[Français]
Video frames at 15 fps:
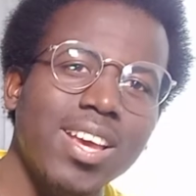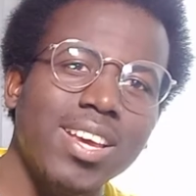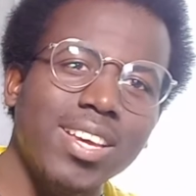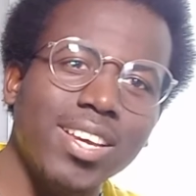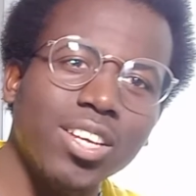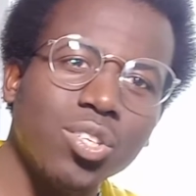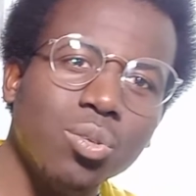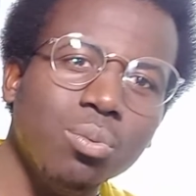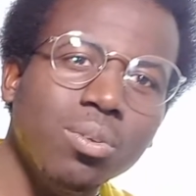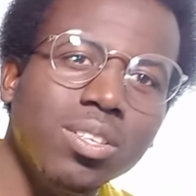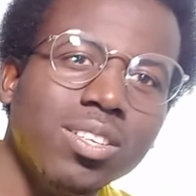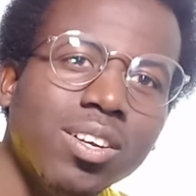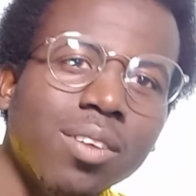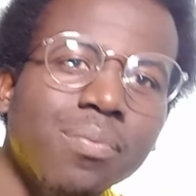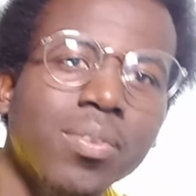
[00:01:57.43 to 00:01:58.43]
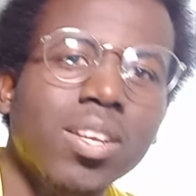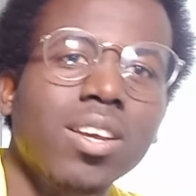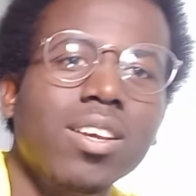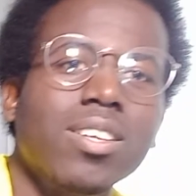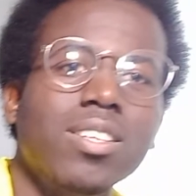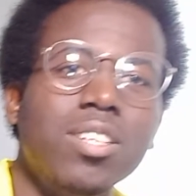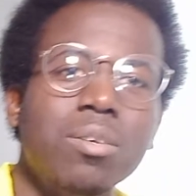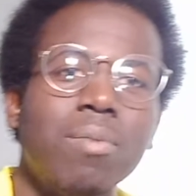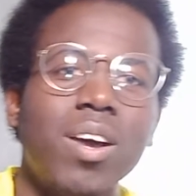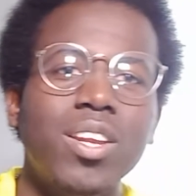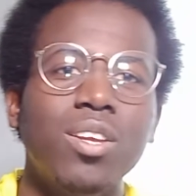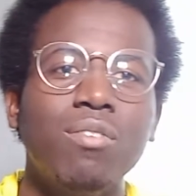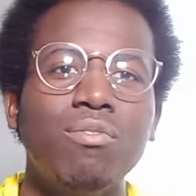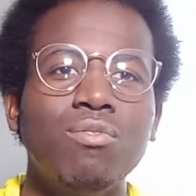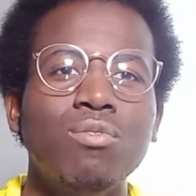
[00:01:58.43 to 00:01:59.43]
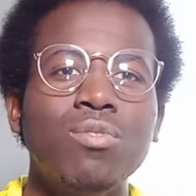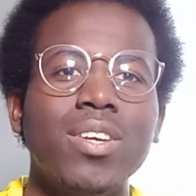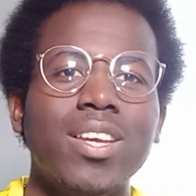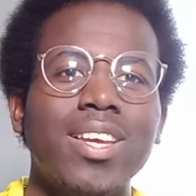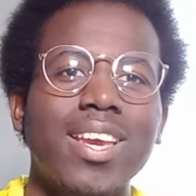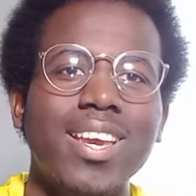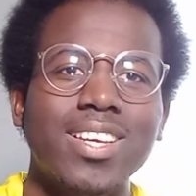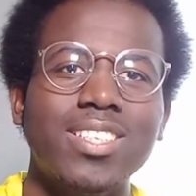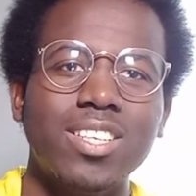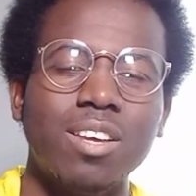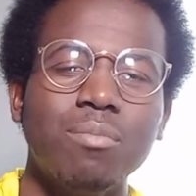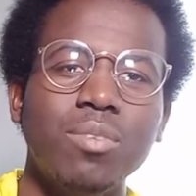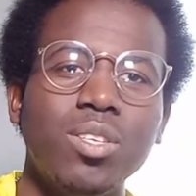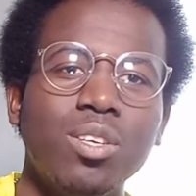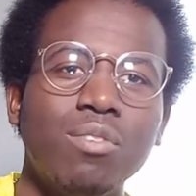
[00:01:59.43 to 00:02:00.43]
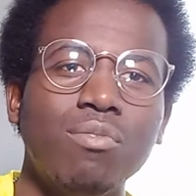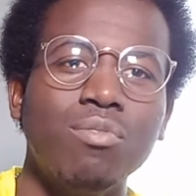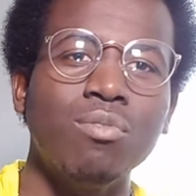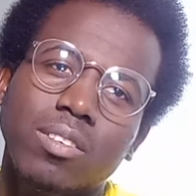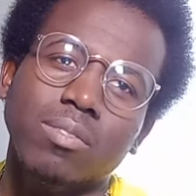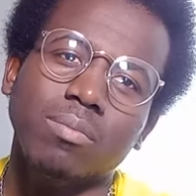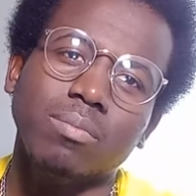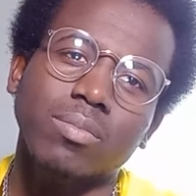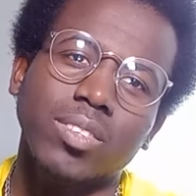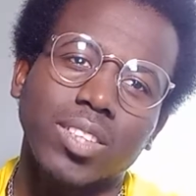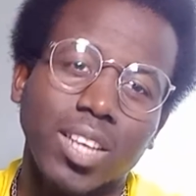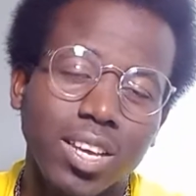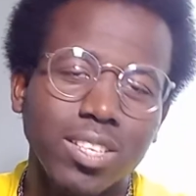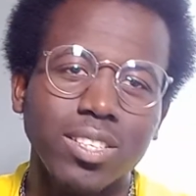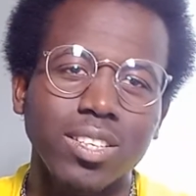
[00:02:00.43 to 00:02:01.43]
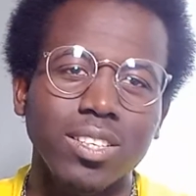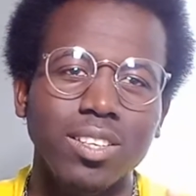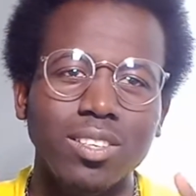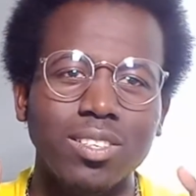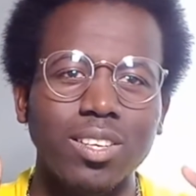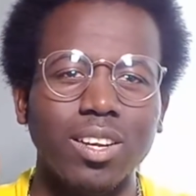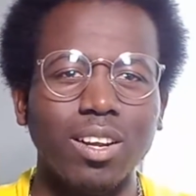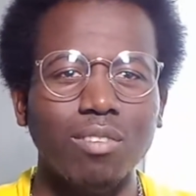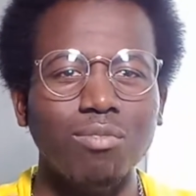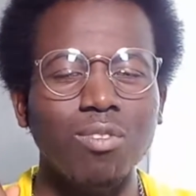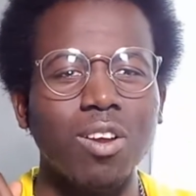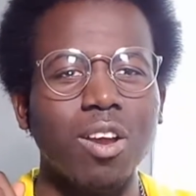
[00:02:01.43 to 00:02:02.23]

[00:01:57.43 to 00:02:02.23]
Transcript: et ensuite, demandez-vous et examinez-vous, est-ce que serez-vous